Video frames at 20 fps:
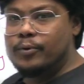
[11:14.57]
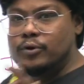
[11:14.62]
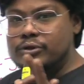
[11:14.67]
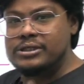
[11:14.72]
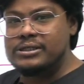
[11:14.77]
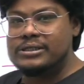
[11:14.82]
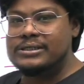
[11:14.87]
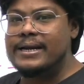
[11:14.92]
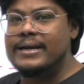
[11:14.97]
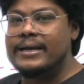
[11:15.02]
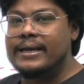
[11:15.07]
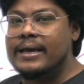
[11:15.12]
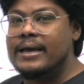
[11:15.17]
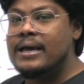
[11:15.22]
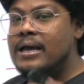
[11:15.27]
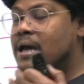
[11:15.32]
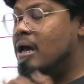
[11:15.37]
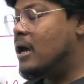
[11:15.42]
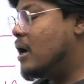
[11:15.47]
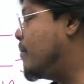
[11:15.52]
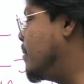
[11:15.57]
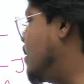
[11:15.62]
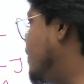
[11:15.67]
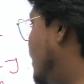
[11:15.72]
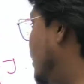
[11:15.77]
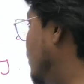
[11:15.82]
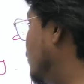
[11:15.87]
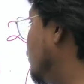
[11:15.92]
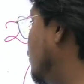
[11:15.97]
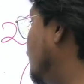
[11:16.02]
পঁচিশ তারিখে আমরা
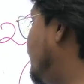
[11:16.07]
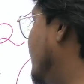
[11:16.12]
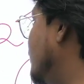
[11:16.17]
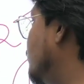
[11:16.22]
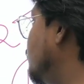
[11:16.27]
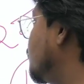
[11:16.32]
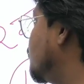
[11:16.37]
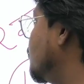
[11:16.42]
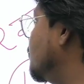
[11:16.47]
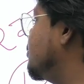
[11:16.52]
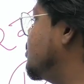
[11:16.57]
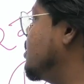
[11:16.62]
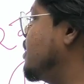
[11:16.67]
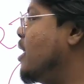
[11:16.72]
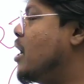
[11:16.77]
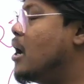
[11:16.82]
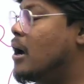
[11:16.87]
ভালো পালন করছি